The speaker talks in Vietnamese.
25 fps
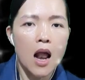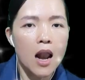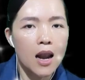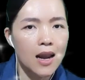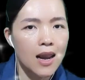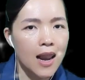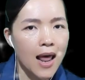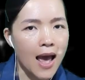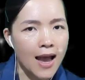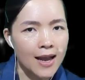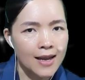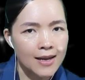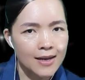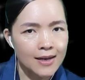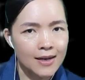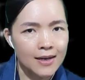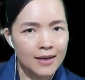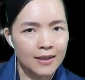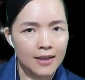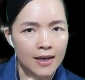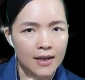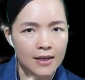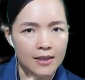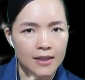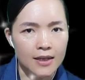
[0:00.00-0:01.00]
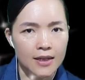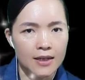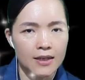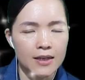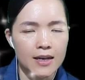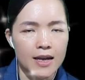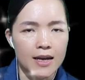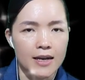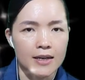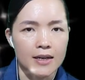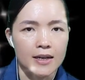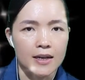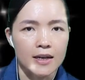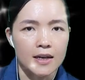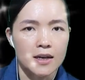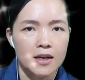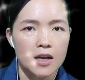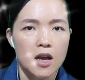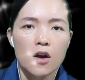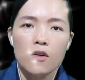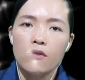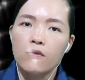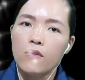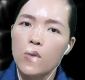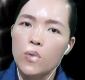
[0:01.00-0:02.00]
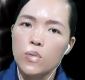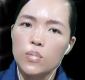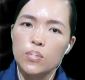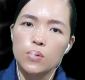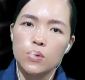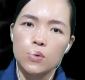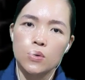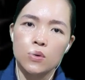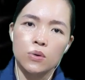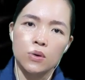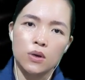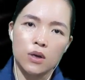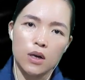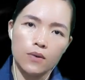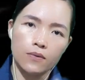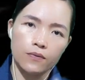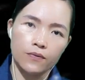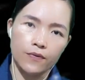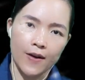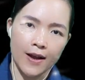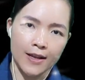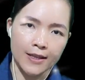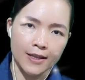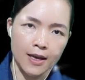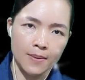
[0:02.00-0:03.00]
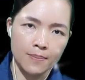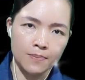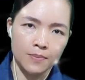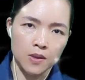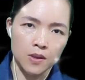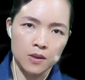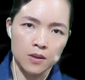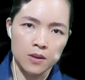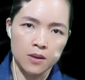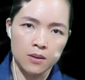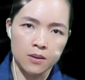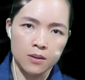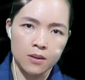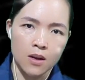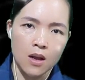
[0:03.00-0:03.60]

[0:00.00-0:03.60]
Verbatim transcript: Lại thầy Tín đây, vốn không phải tầm thường,